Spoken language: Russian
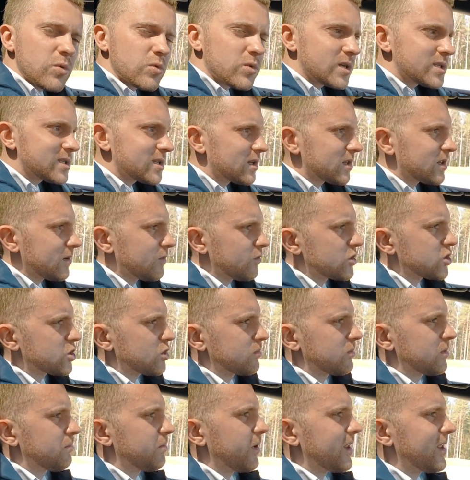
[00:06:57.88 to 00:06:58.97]
у нас для того,
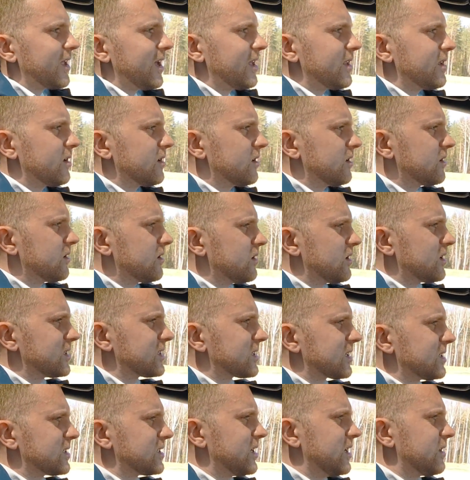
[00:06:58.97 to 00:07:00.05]
чтобы понять,
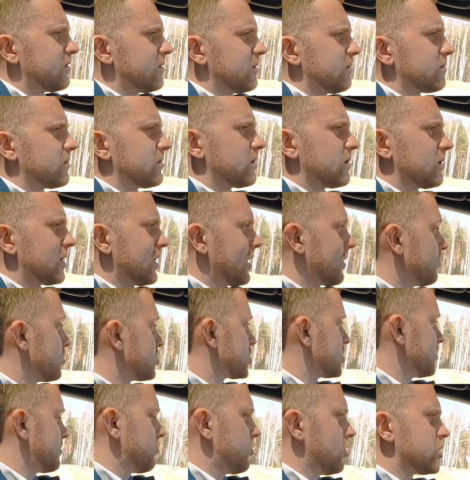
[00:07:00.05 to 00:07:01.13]
рассказать вам как можно